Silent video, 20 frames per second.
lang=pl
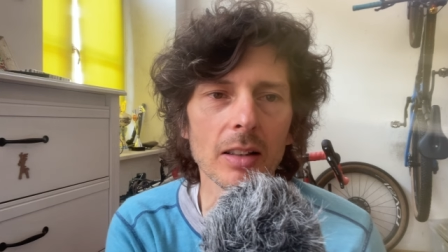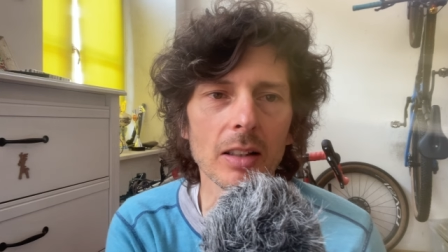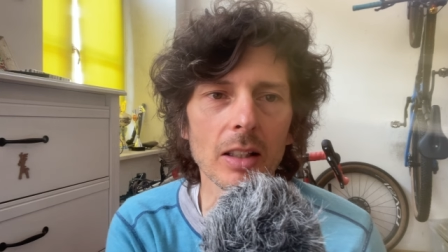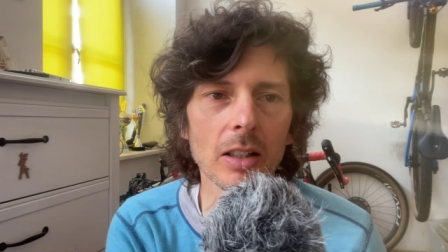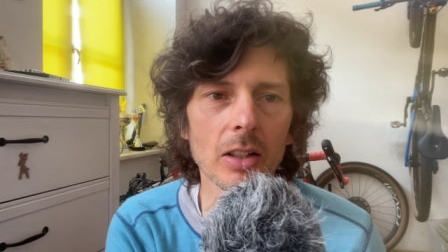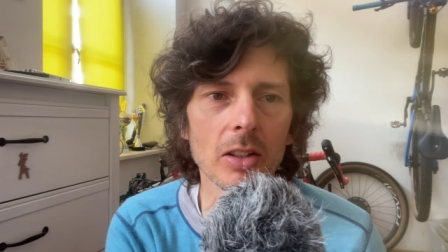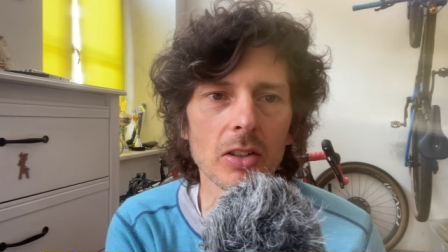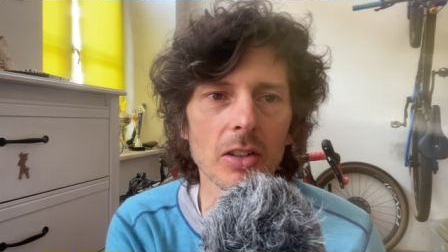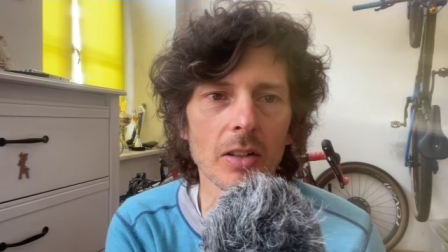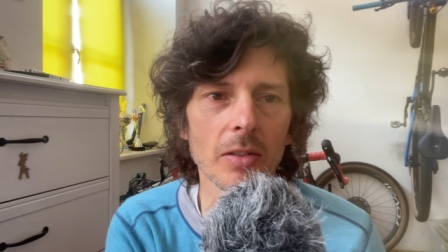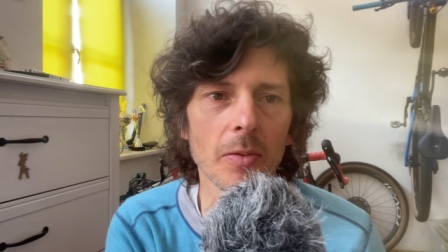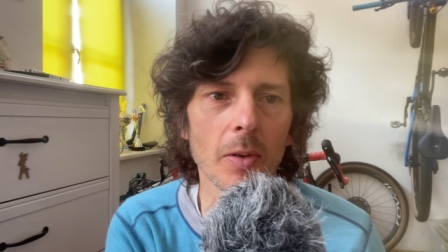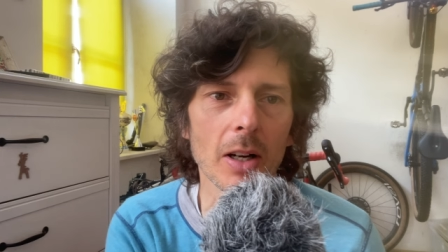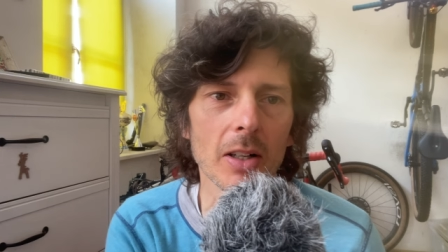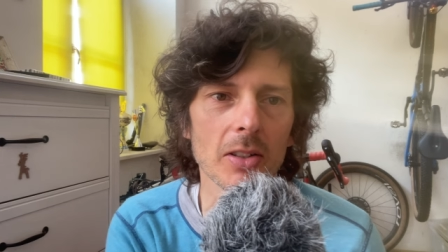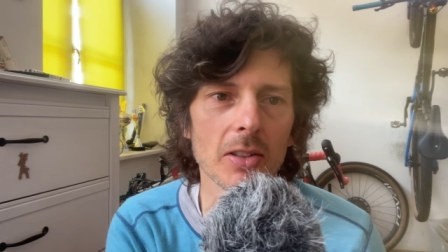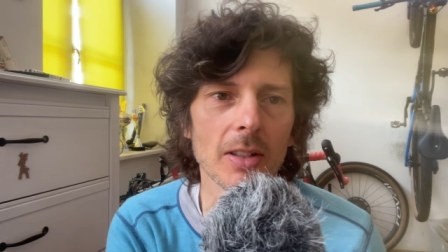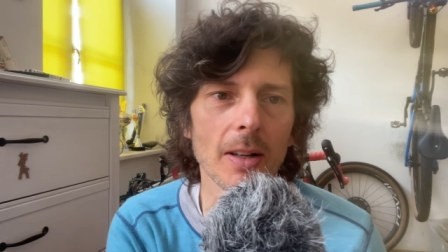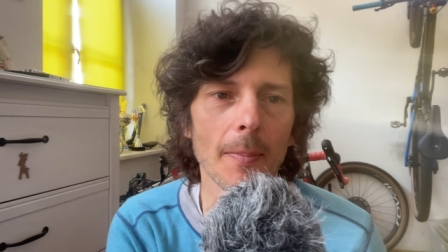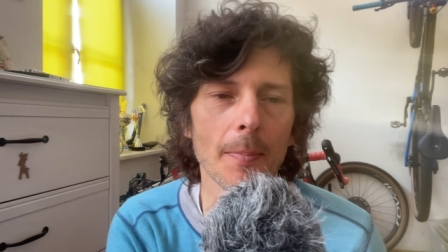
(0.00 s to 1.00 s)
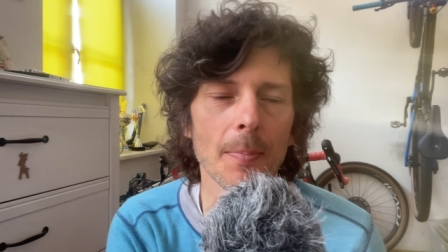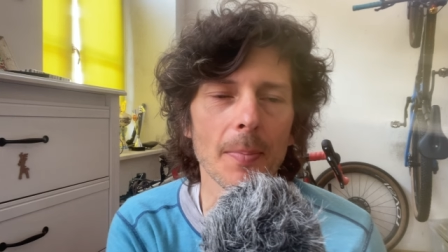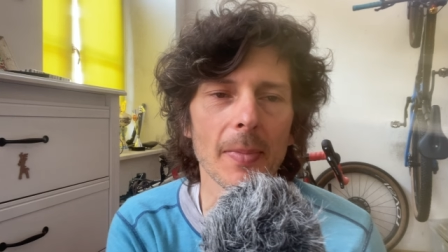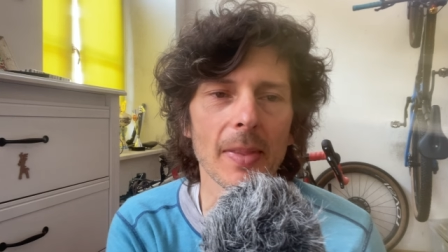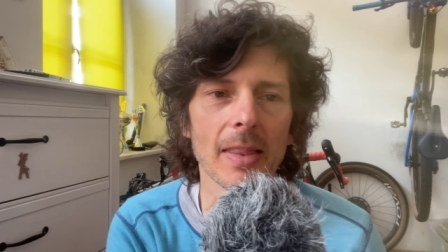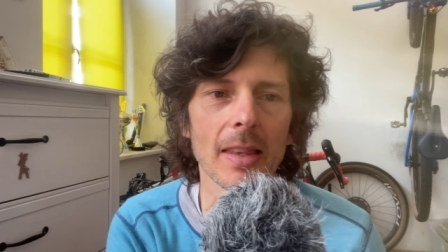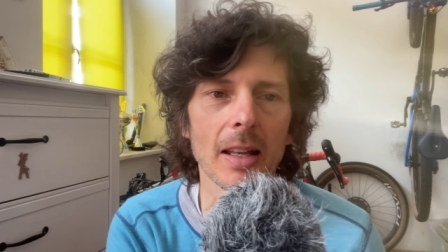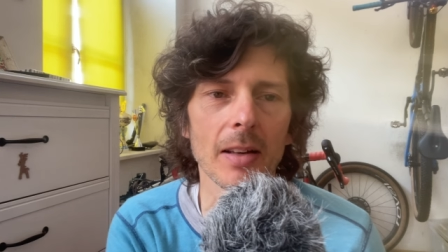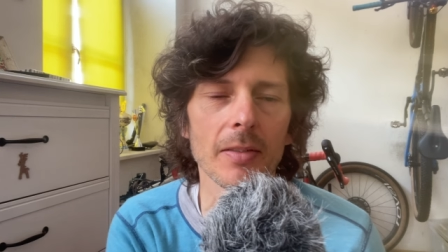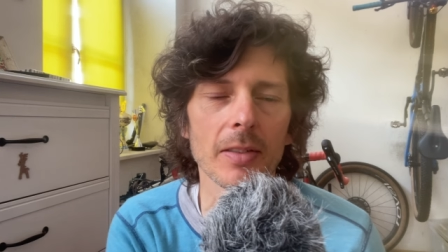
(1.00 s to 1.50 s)
tychże właśnie
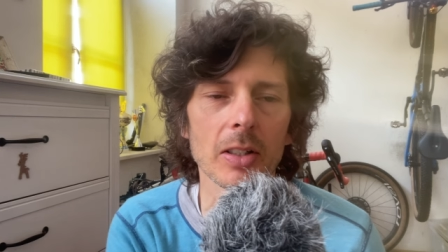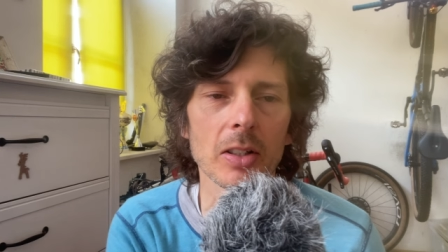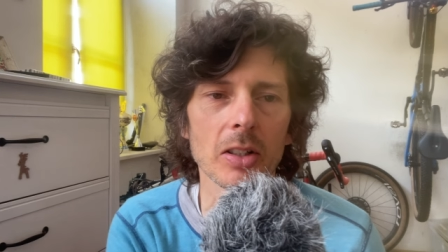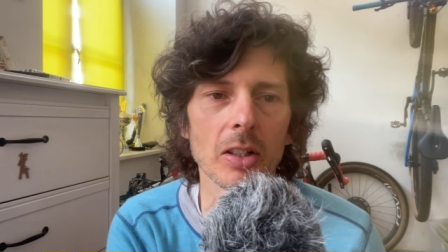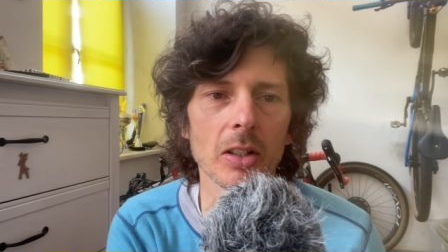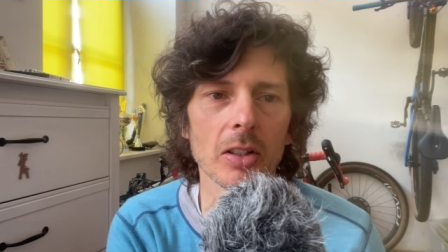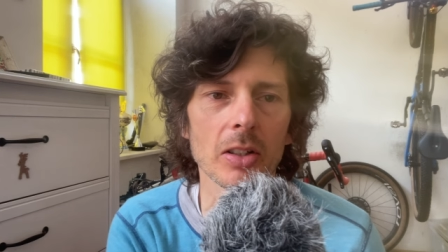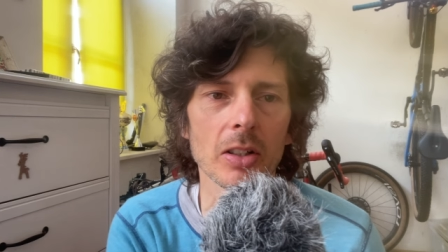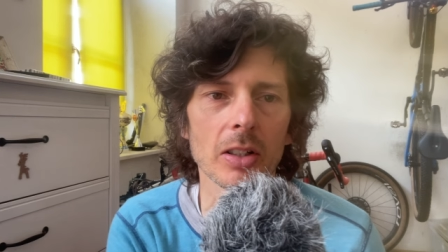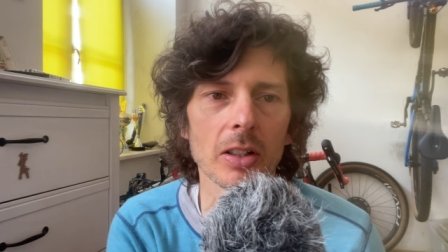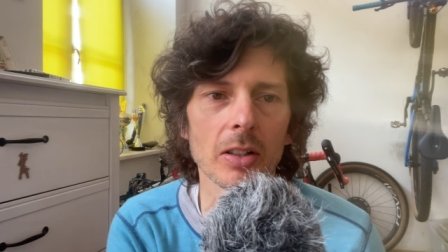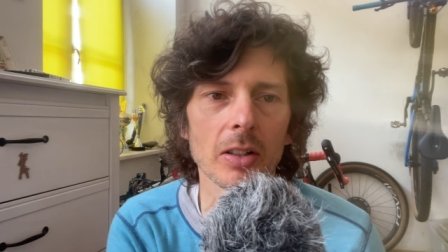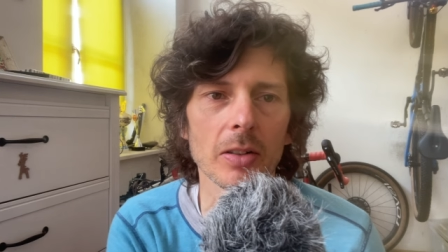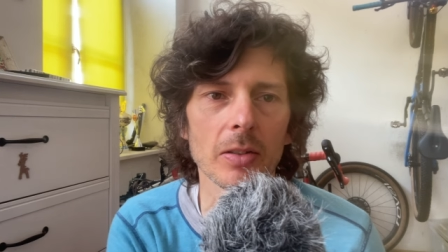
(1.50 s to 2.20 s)
najważniejszych